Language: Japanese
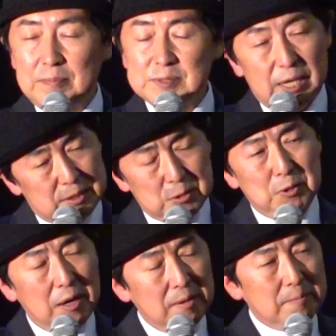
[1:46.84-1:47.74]
最初
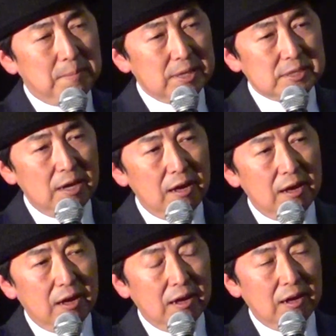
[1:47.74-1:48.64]
はま
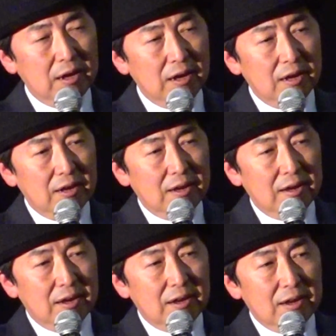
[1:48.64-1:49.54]
た「
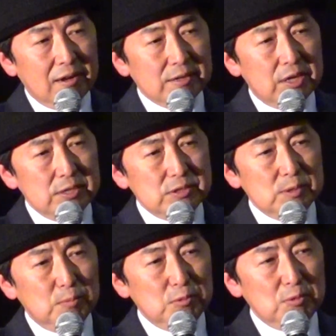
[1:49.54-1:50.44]
源
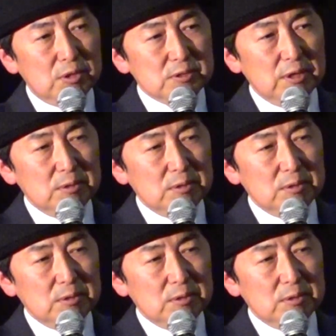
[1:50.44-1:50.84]
氏物語」